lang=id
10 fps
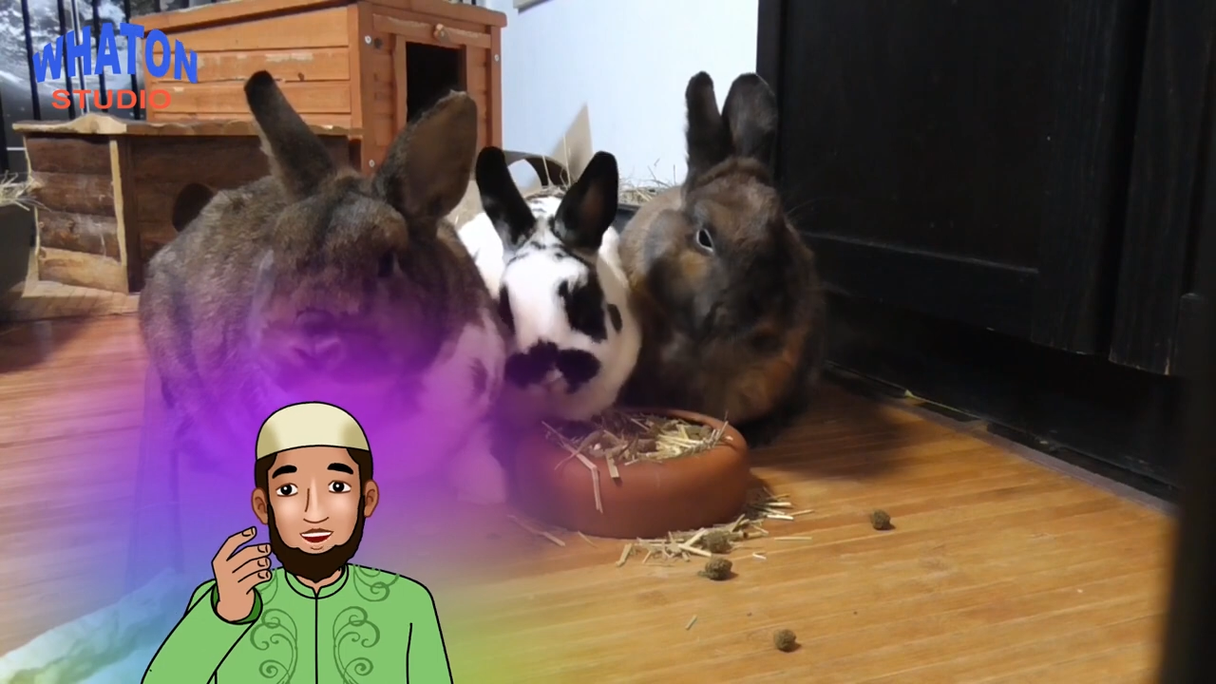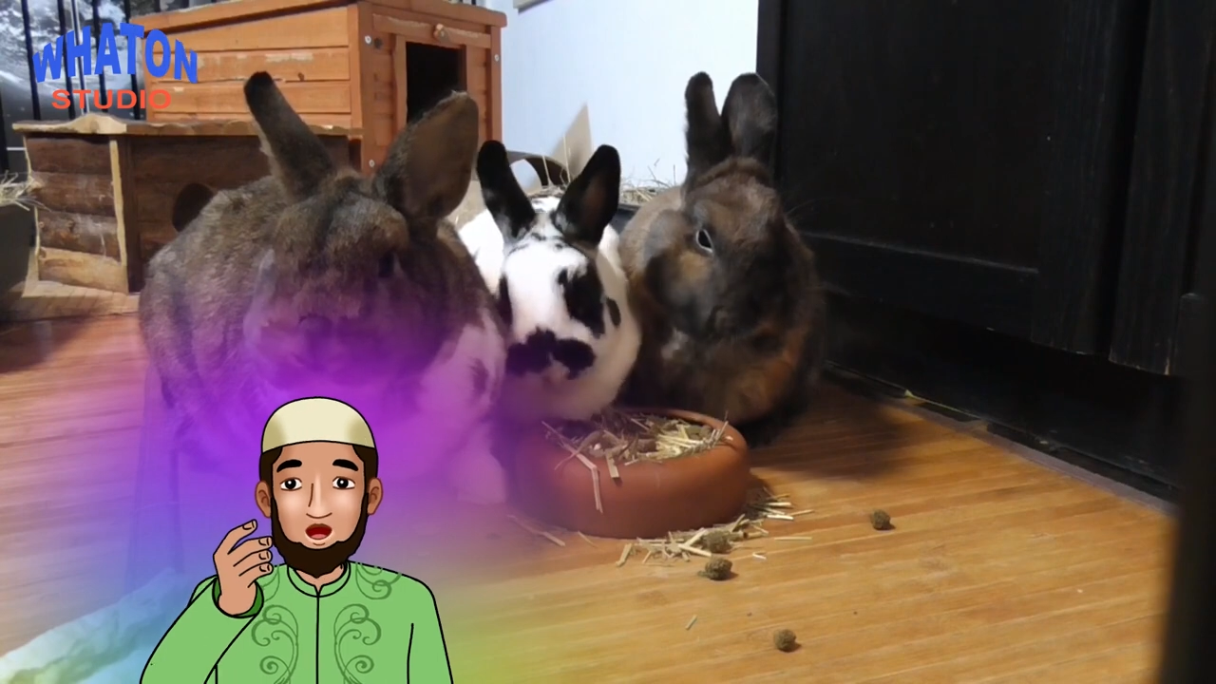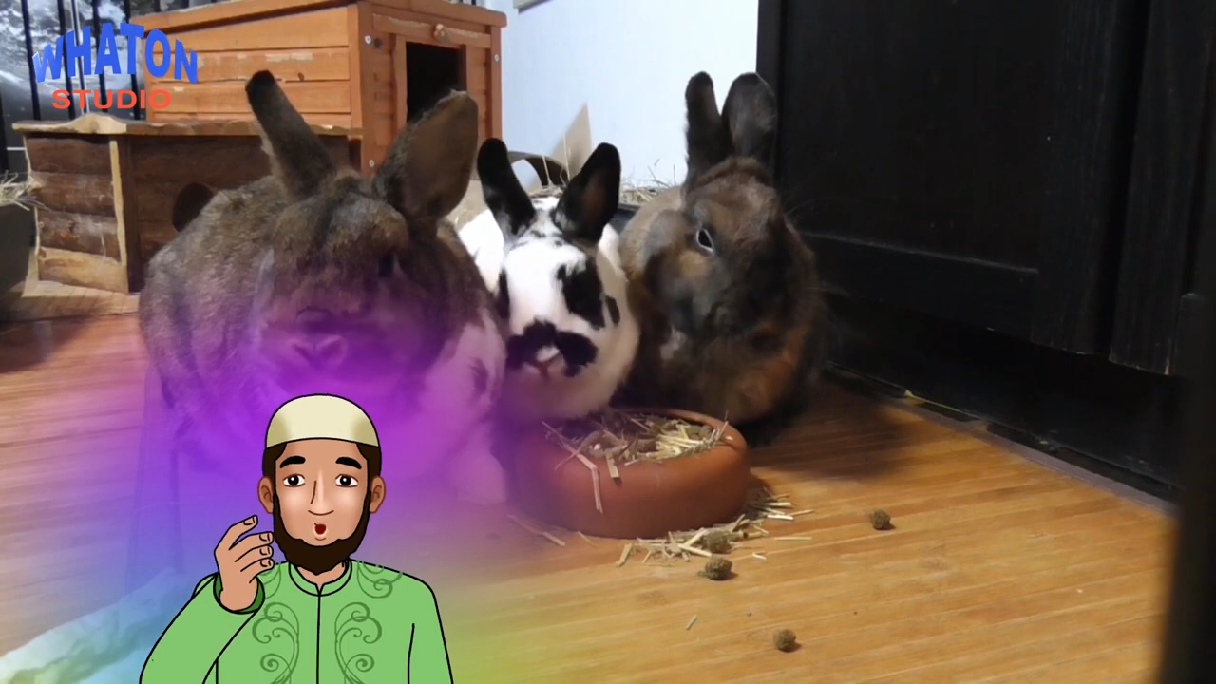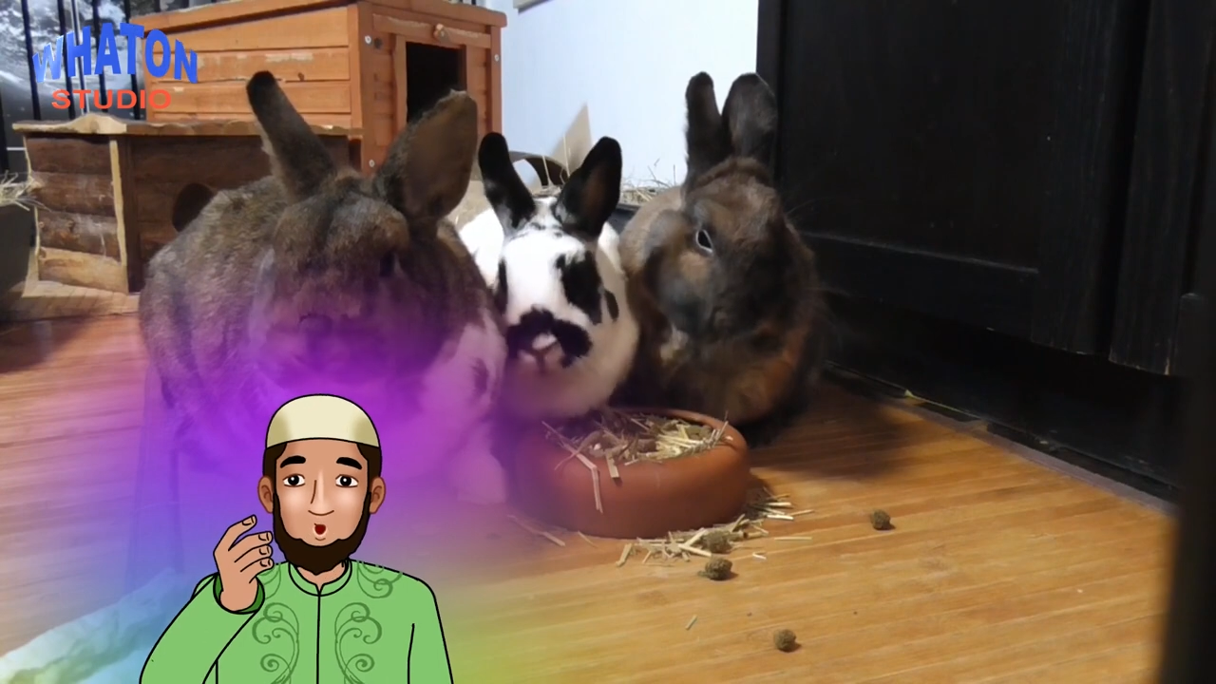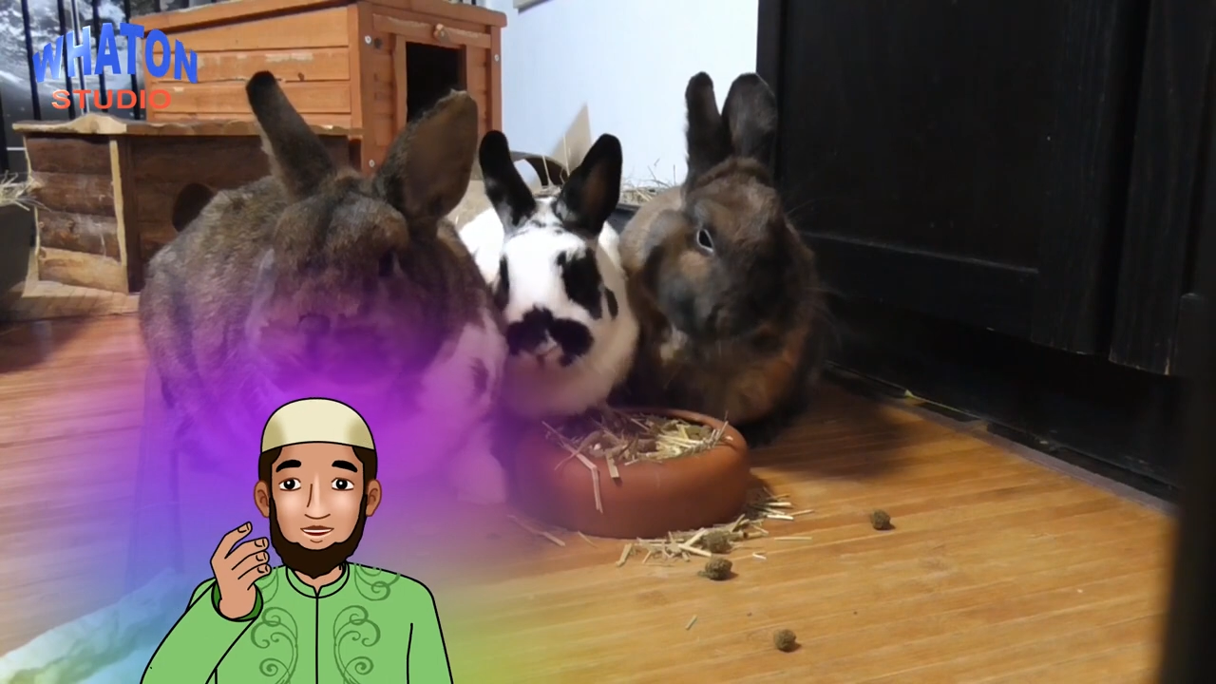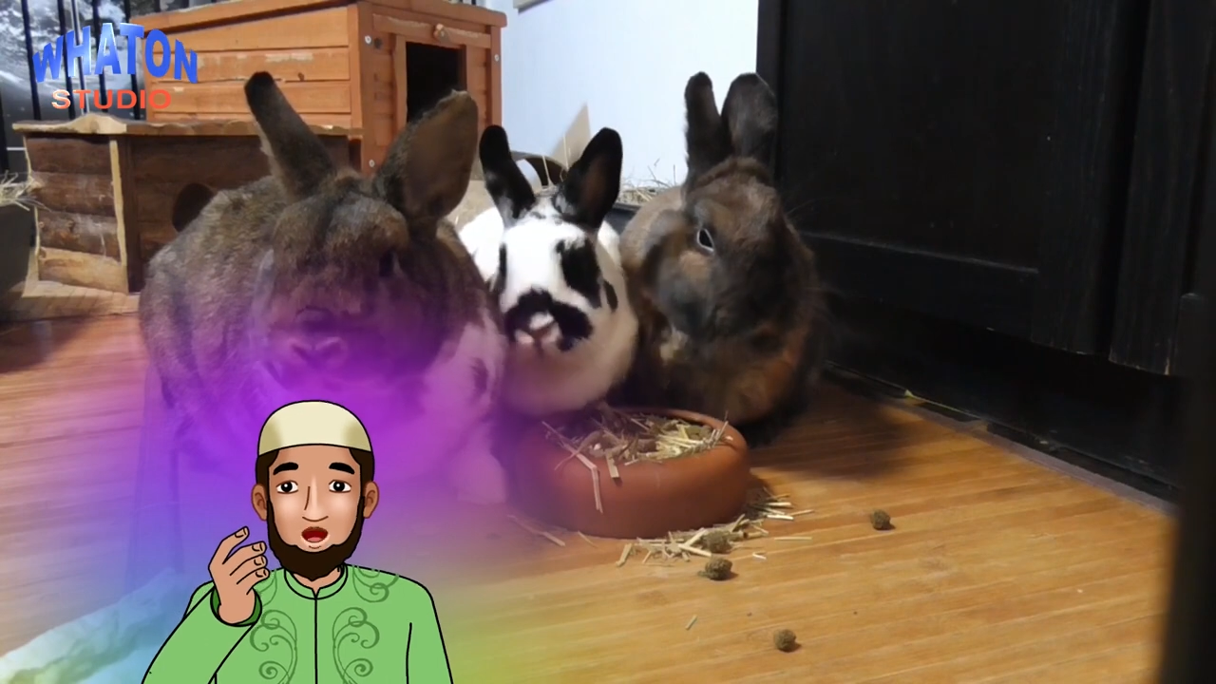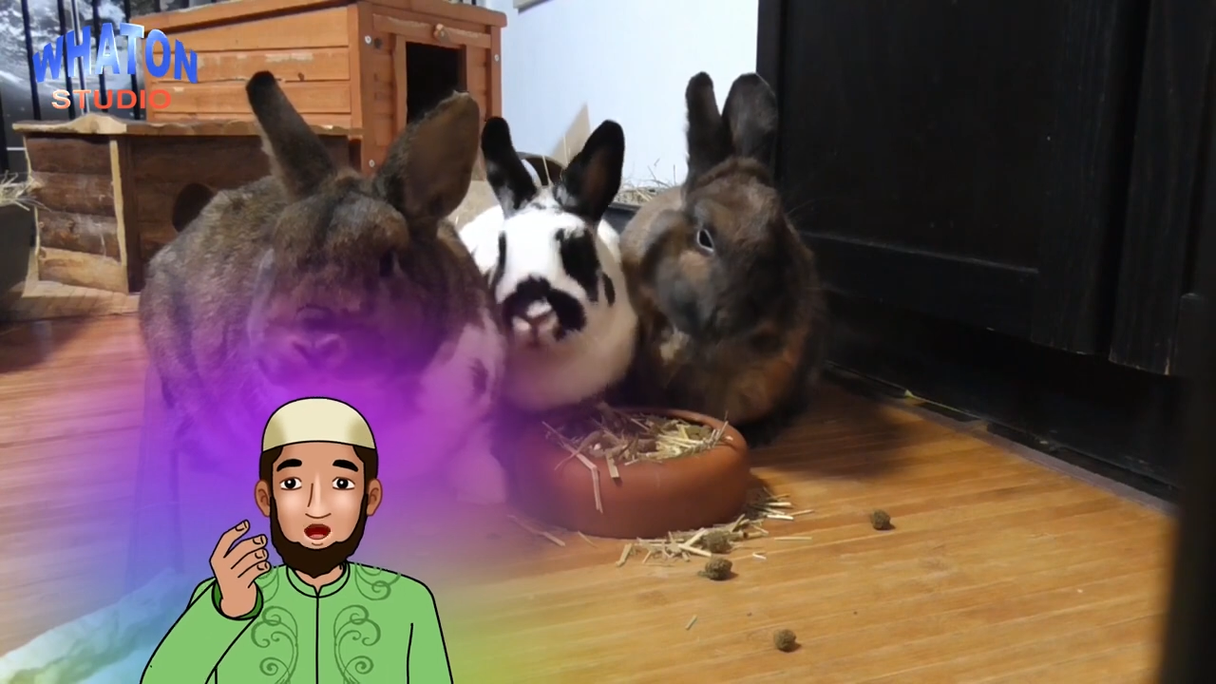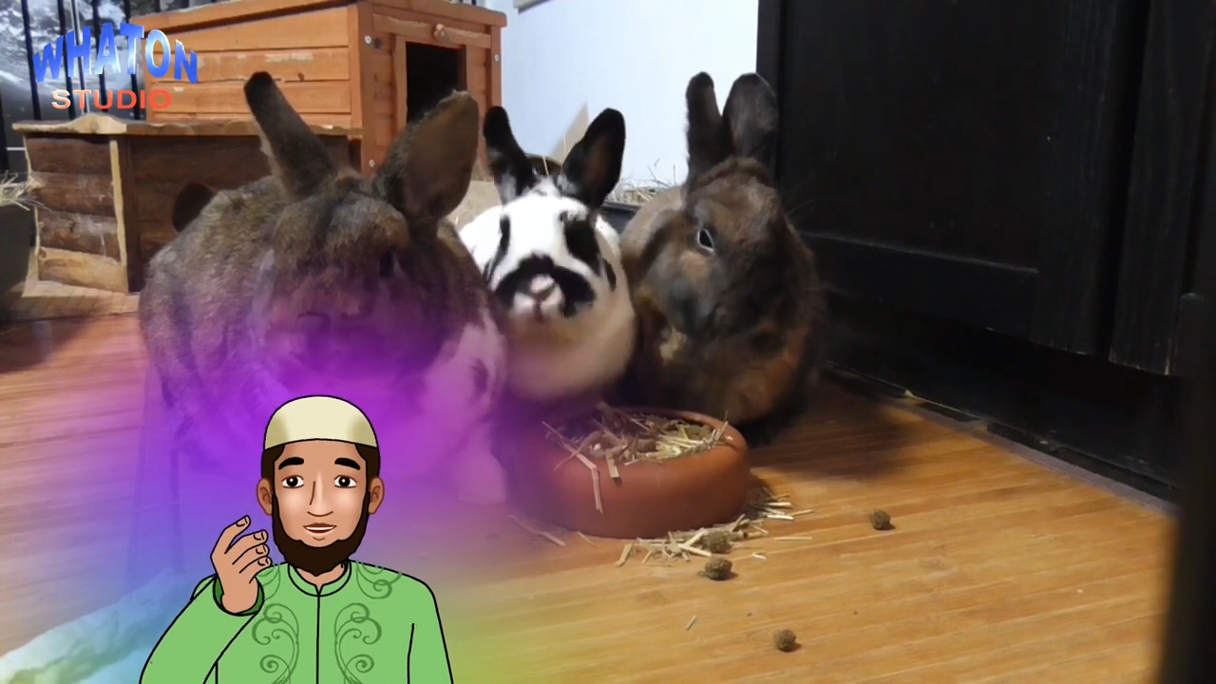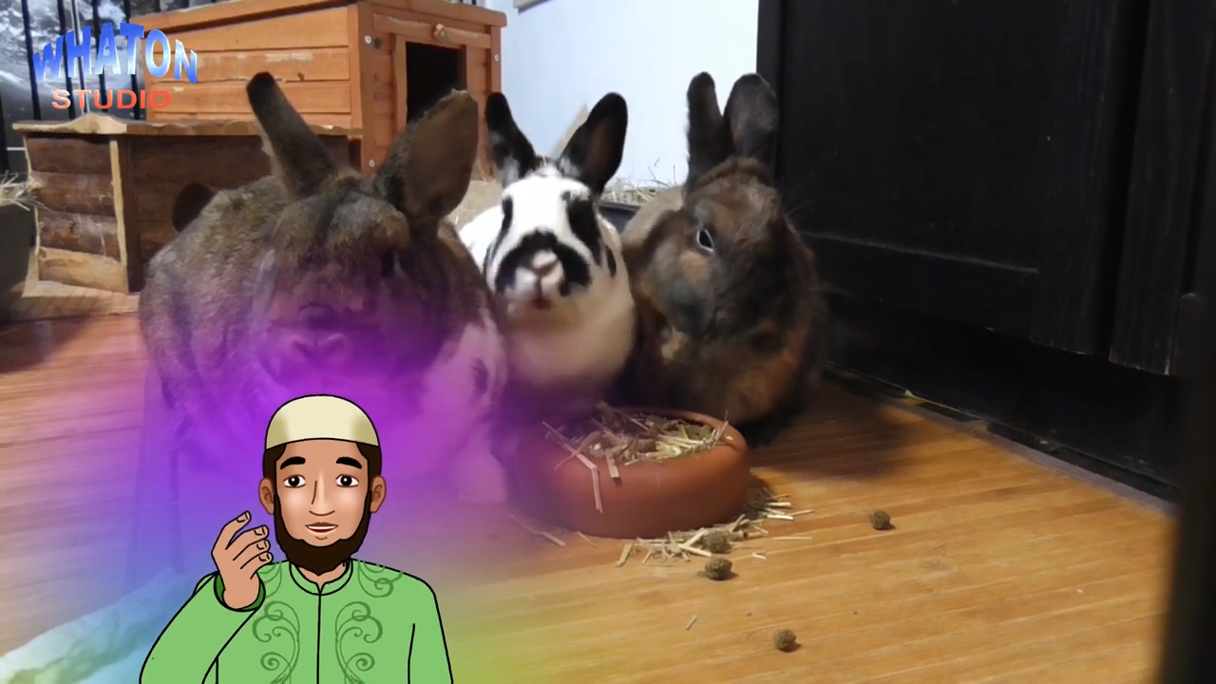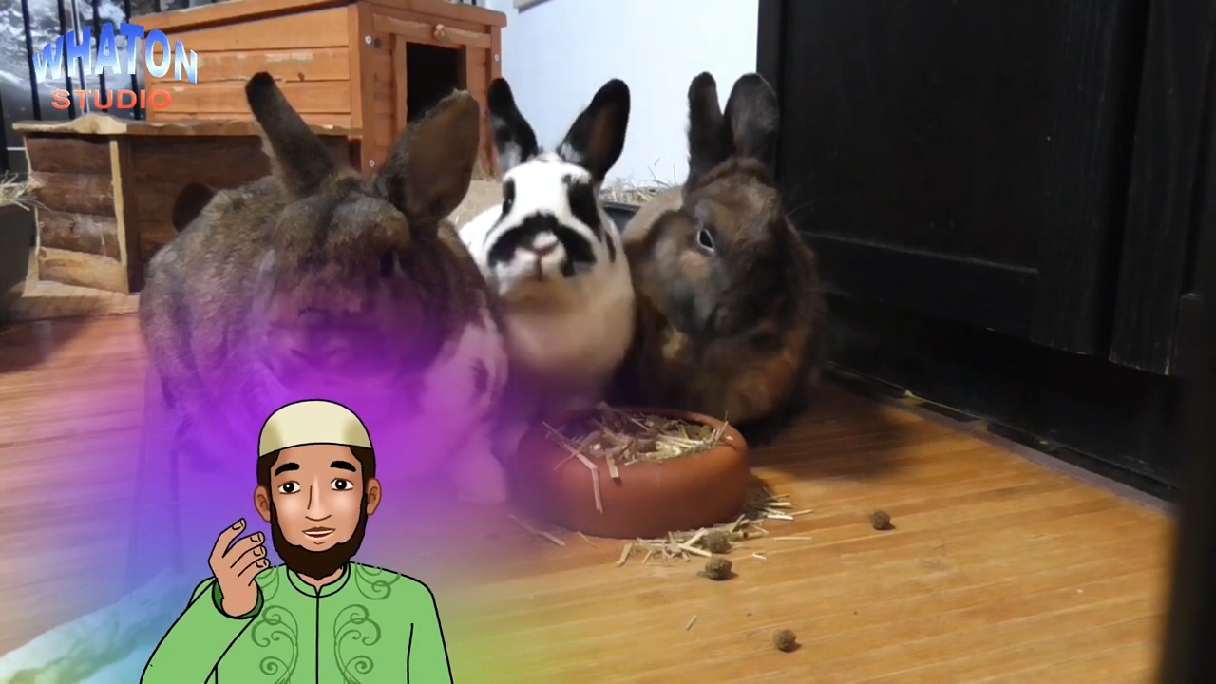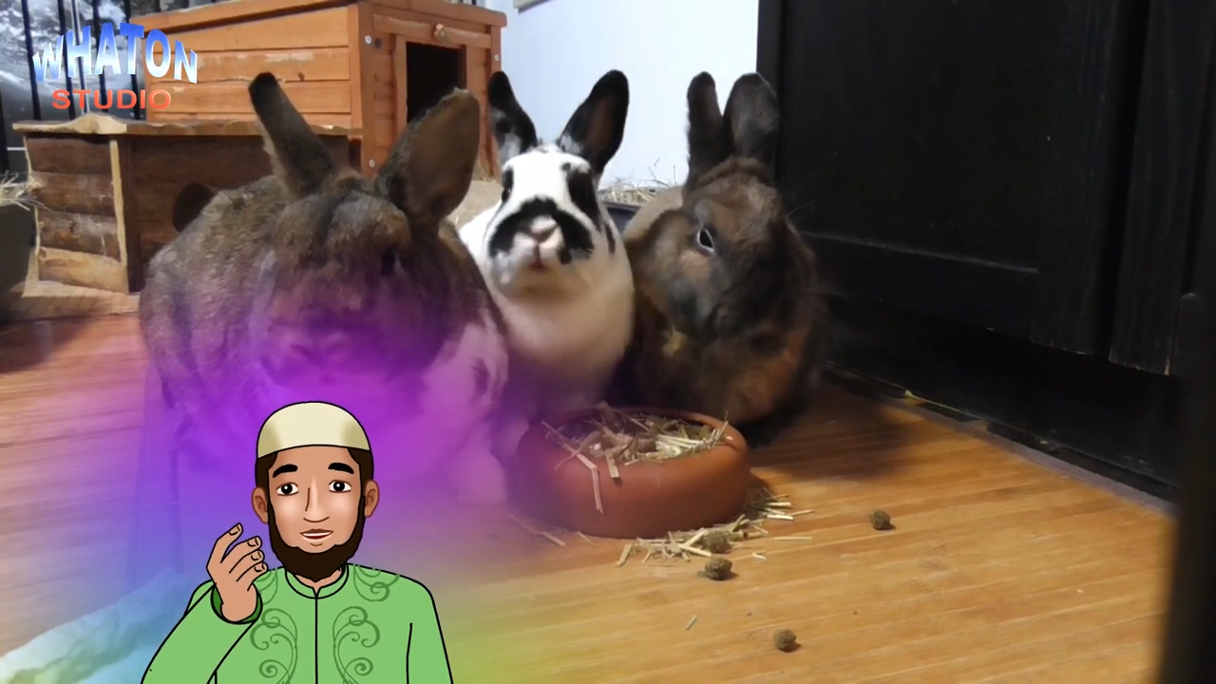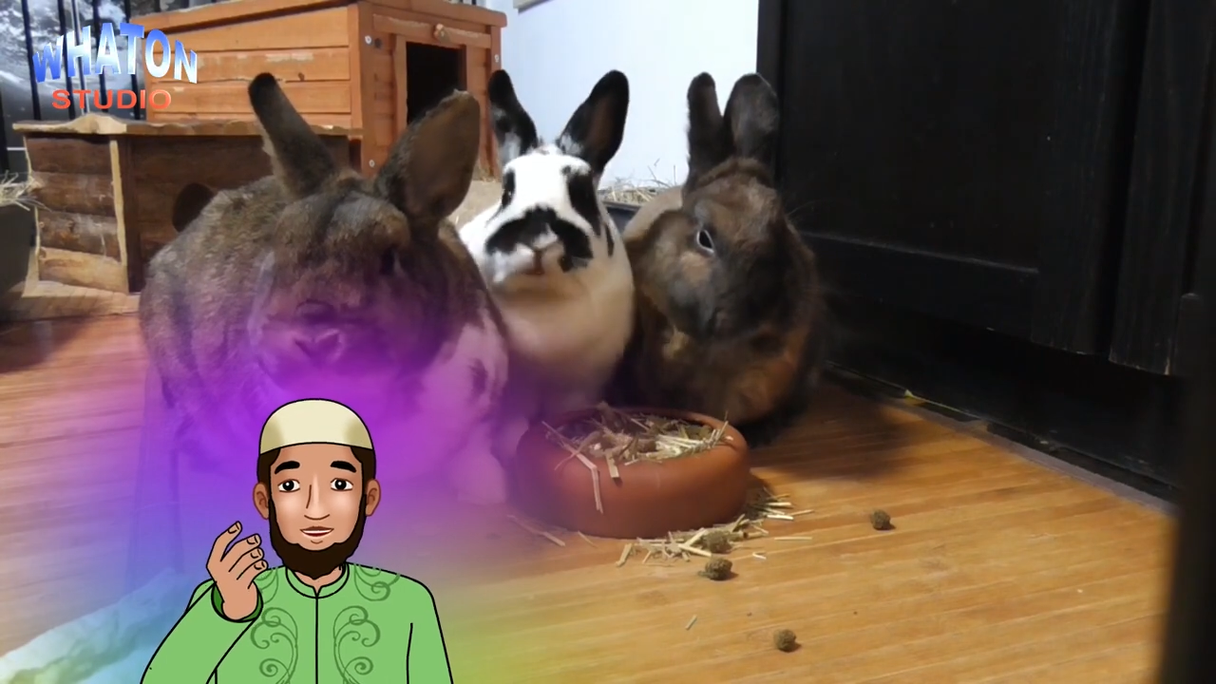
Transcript: Maru Dohran.